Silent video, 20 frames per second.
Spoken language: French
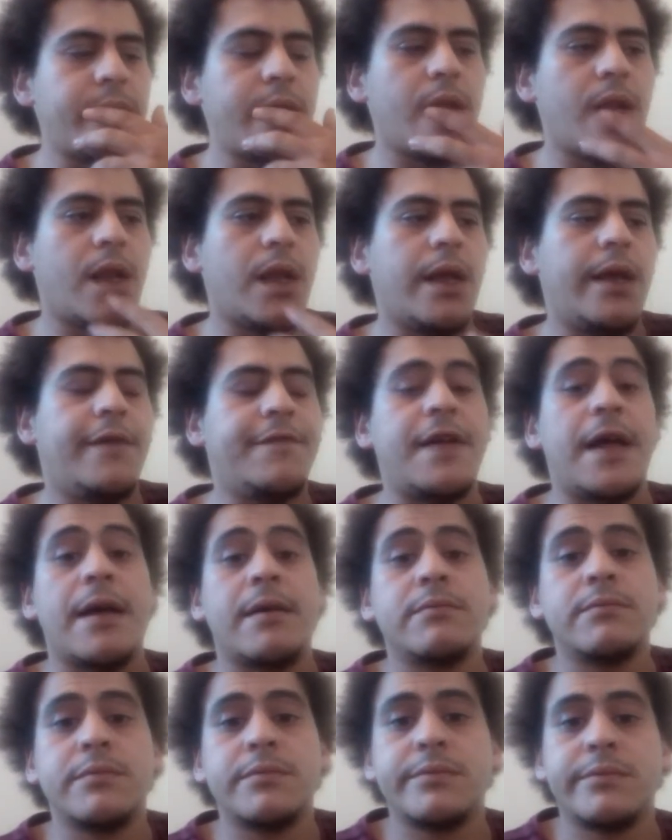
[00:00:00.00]
Si vous voulez
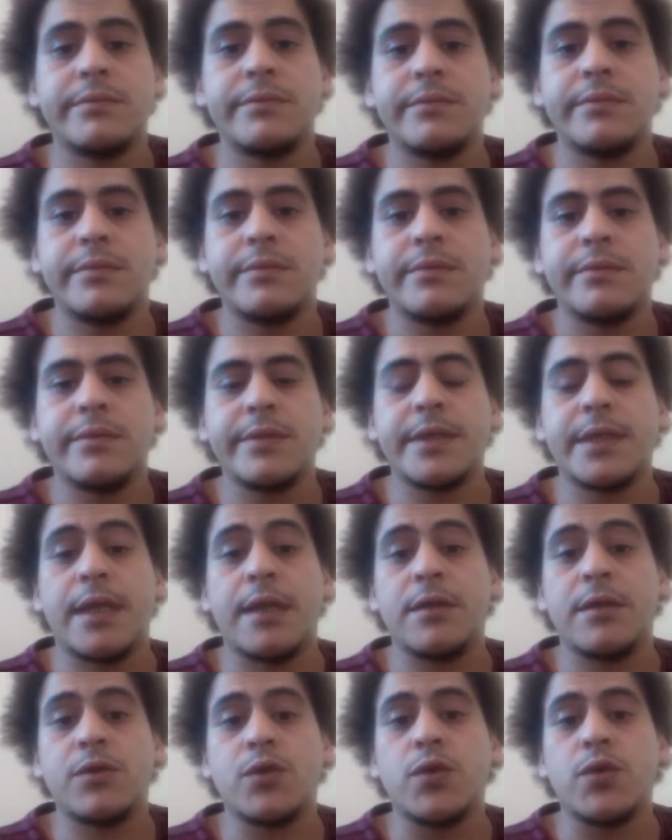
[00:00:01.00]
pas passer la nuit avec la
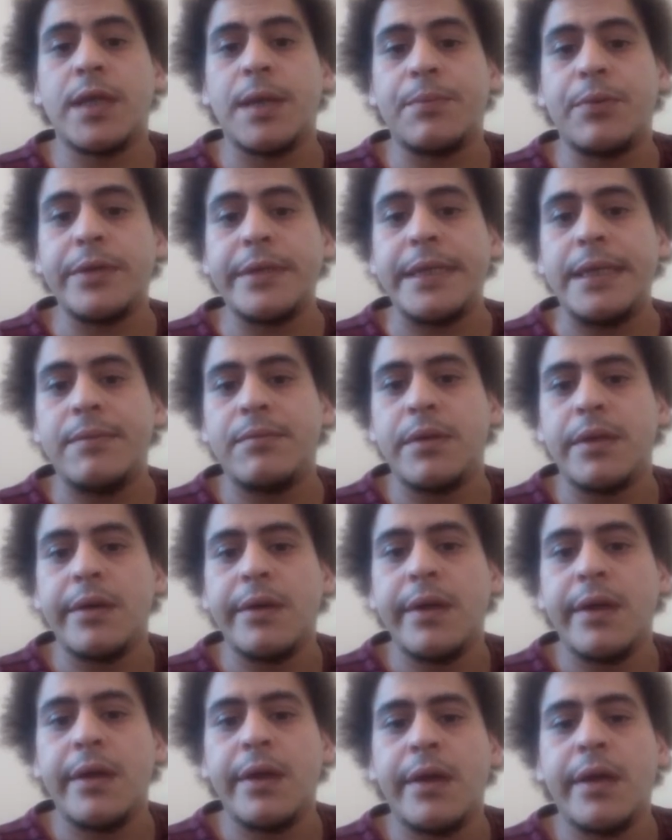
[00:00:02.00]
personne, vous voulez vous retrouver
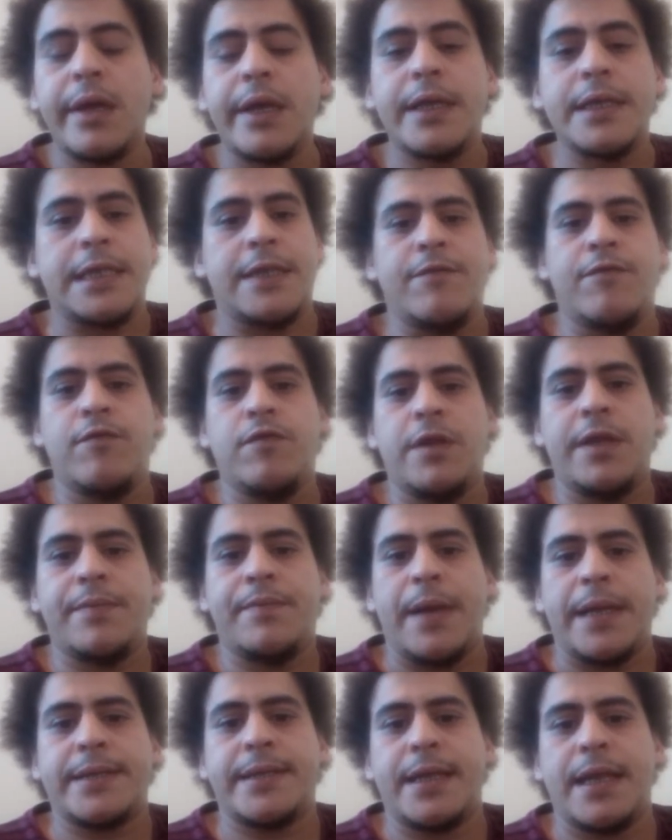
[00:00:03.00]
seul, ben vous vous retrouvez
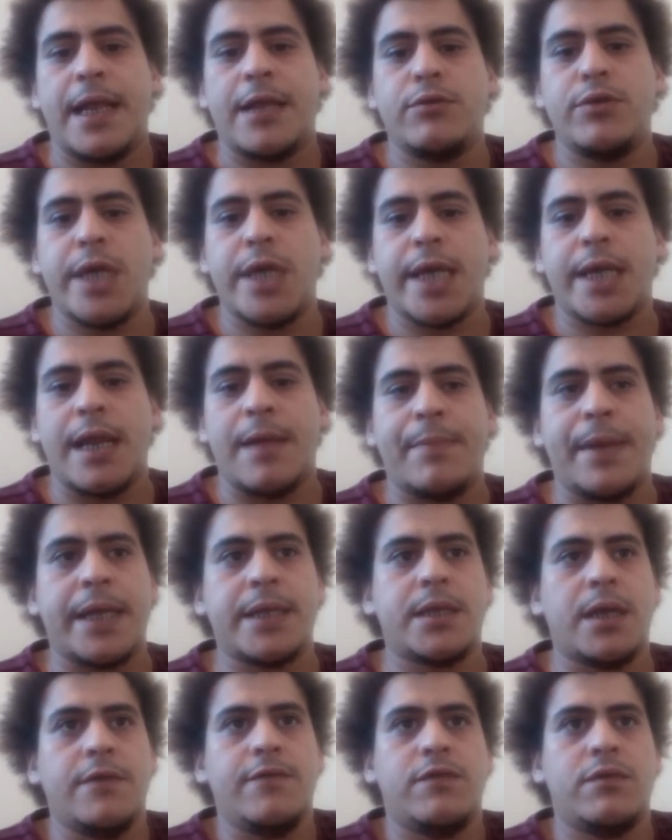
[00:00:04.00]
seul. Chacun
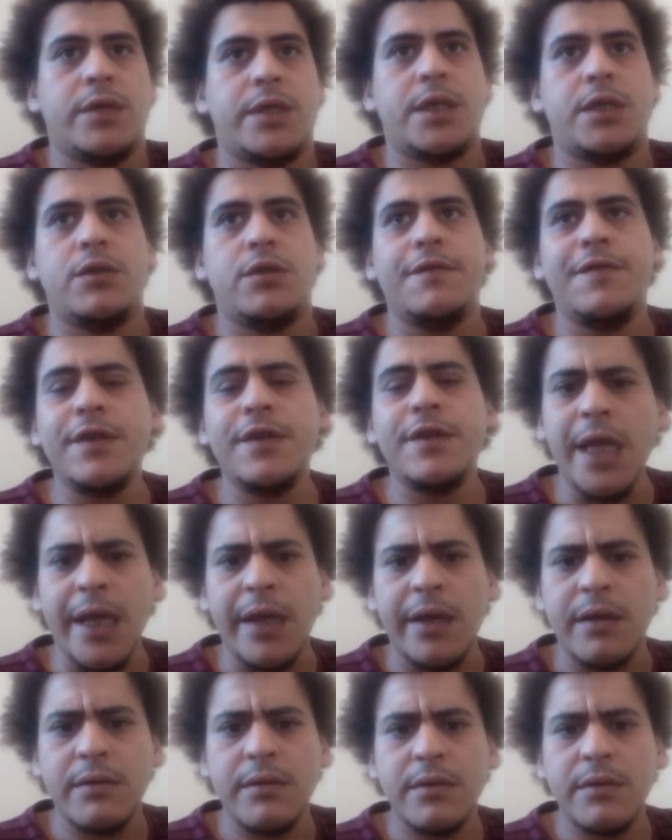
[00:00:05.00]
chez soi.
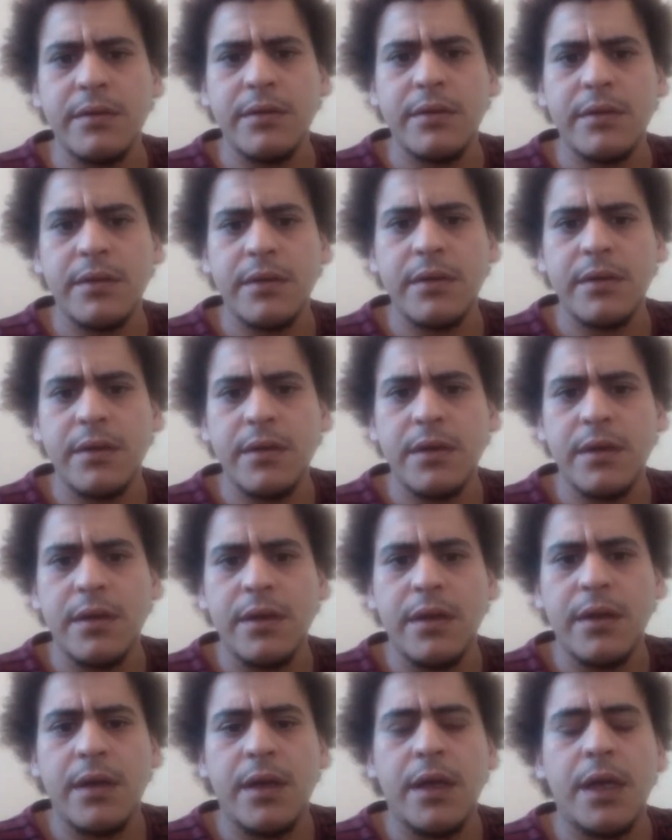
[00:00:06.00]
Donc
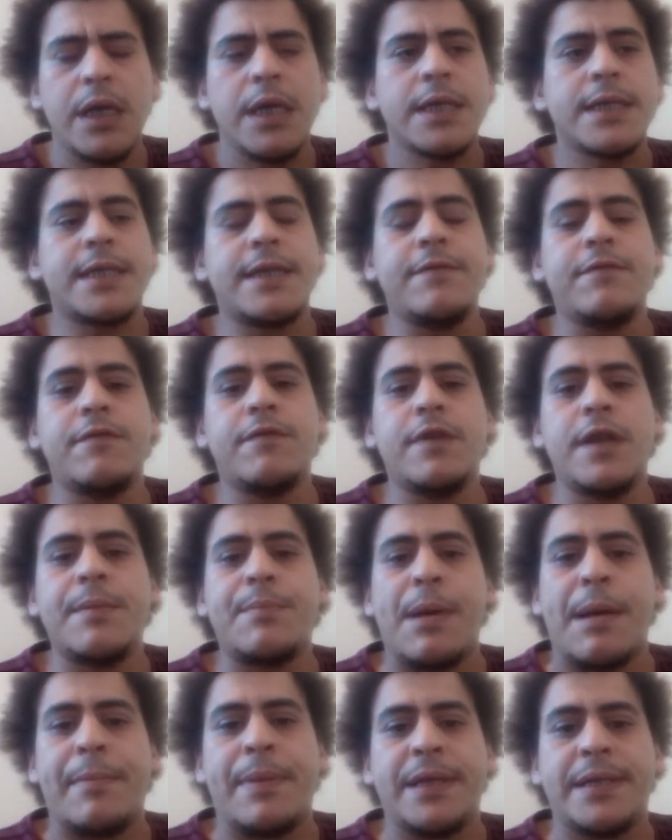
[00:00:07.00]
ça, ça
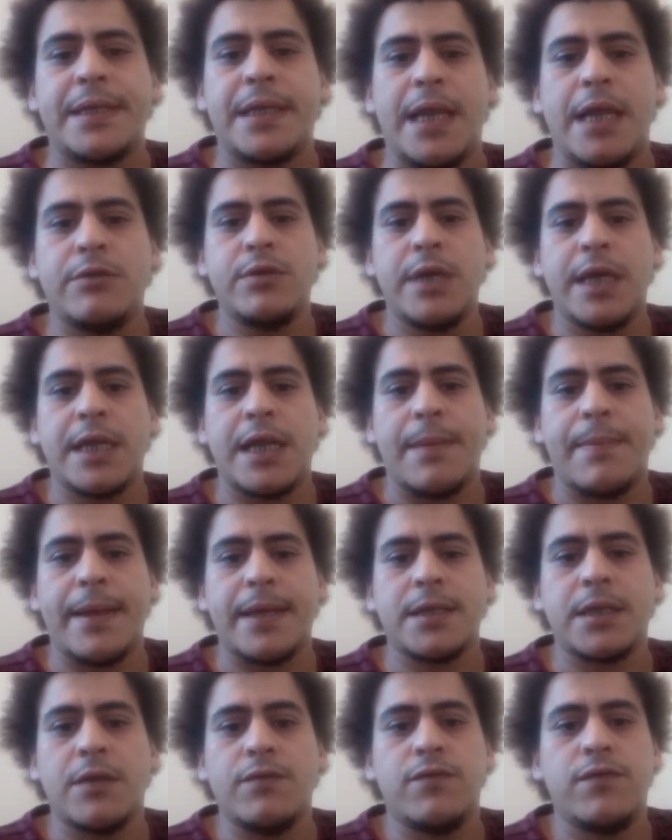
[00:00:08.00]
change rien
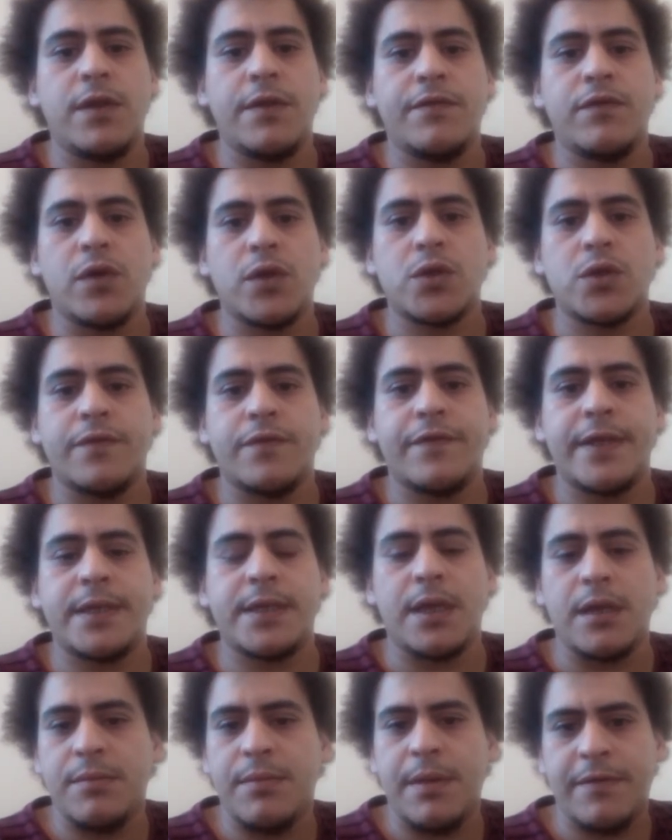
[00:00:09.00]
relation. L'amour
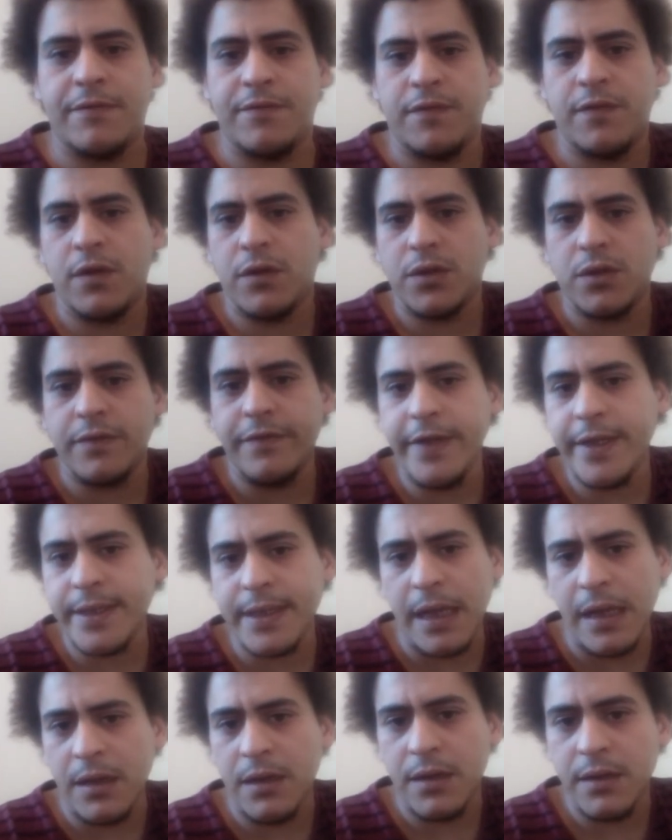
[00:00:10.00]
est toujours là.
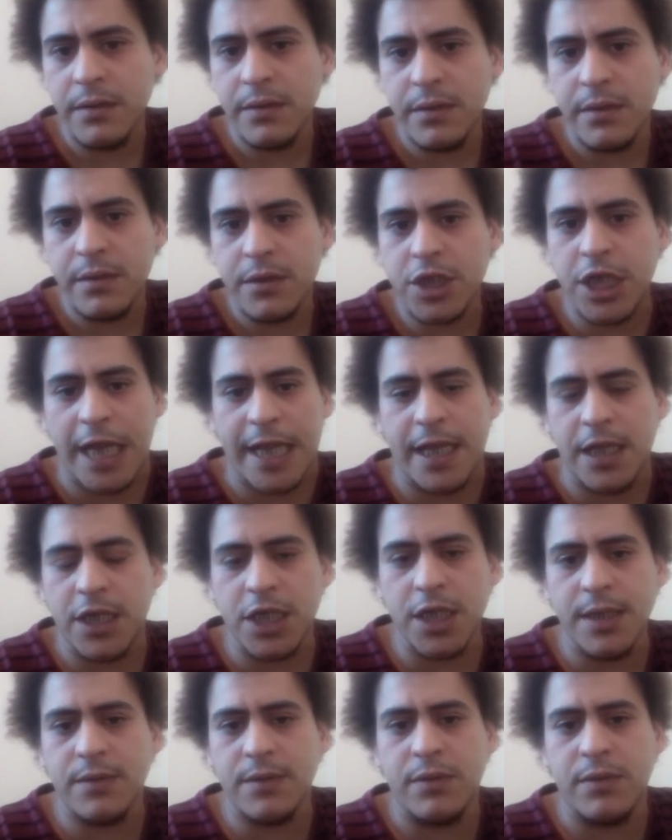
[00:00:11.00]
Euh,